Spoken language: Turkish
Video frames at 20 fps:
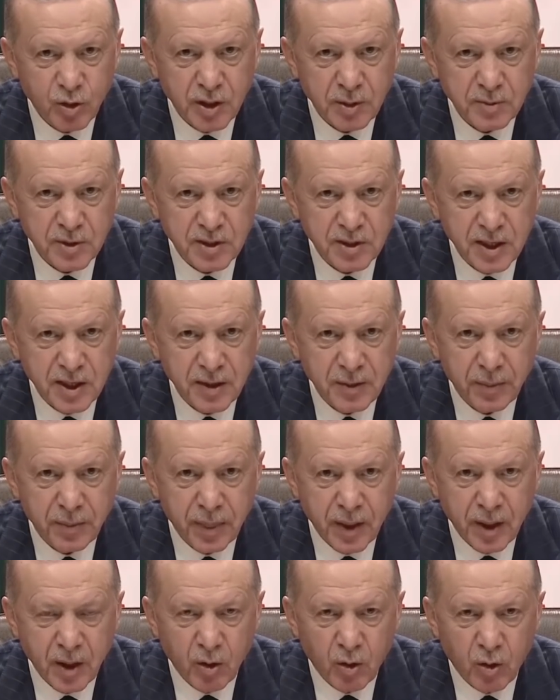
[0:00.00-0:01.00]
Ülkemizde
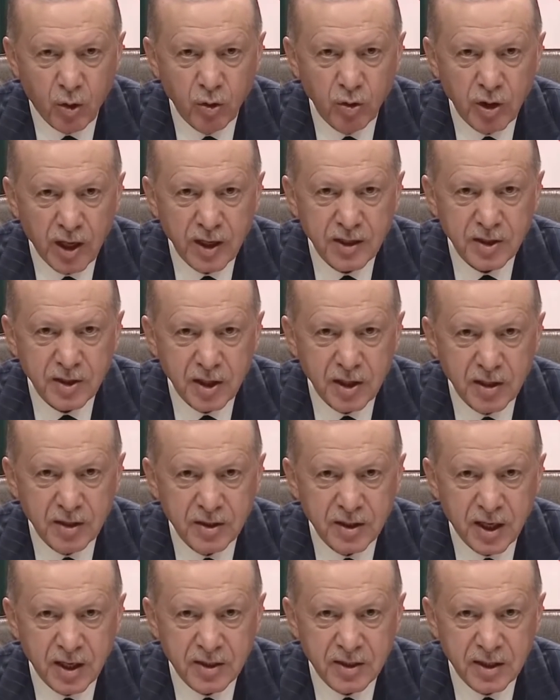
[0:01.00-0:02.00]
onlarca
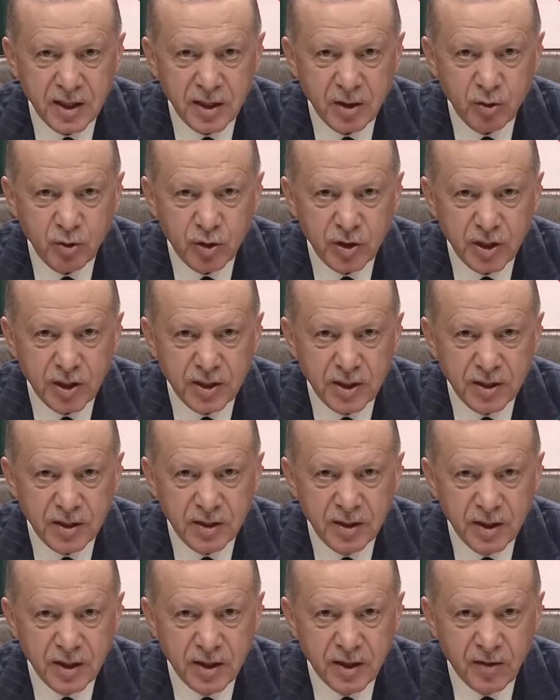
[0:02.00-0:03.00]
yıldır asgari
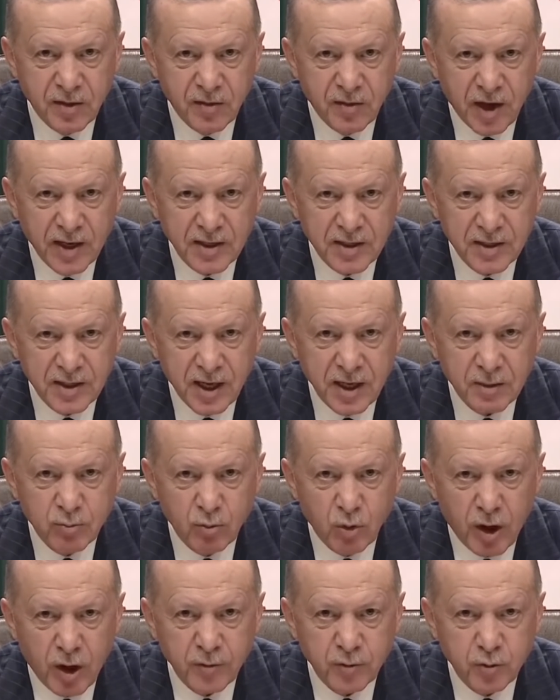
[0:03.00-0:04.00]
ücretin
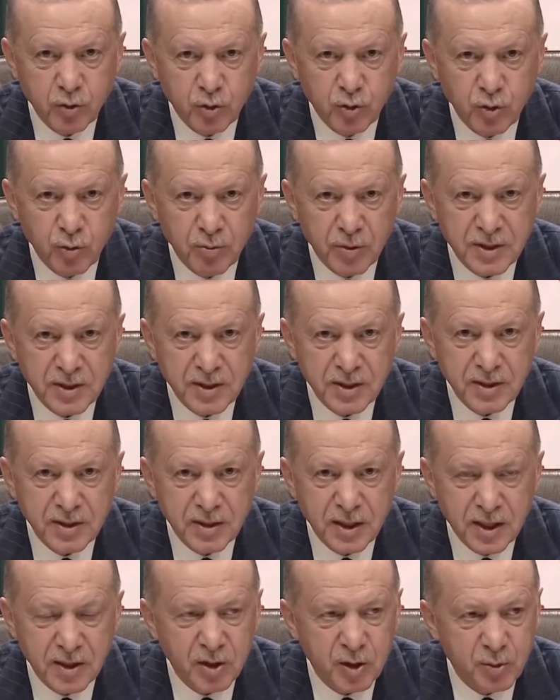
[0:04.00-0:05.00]
vergiden muaf
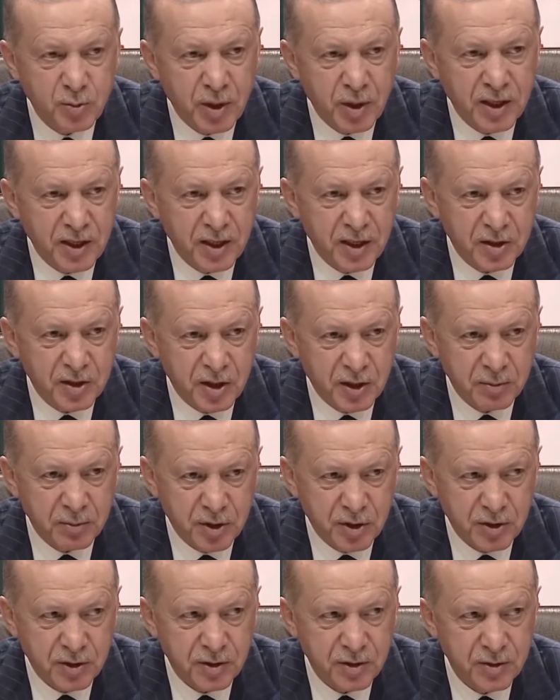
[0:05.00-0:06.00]
tutulması tartışmaları
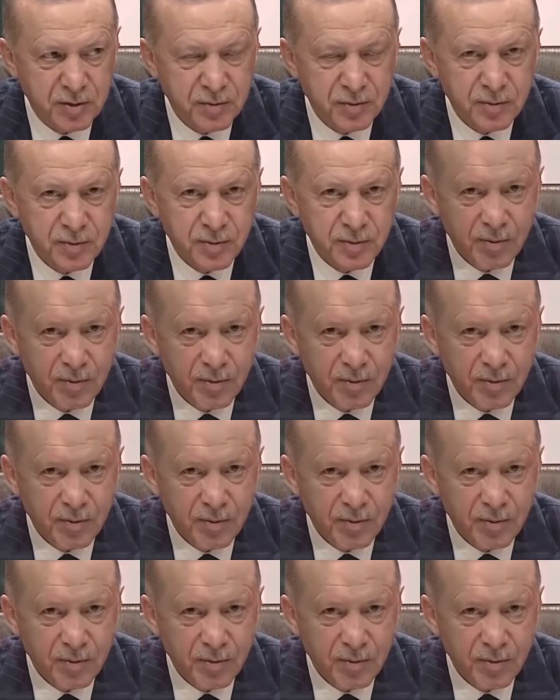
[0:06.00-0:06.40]
yaşanmıştır.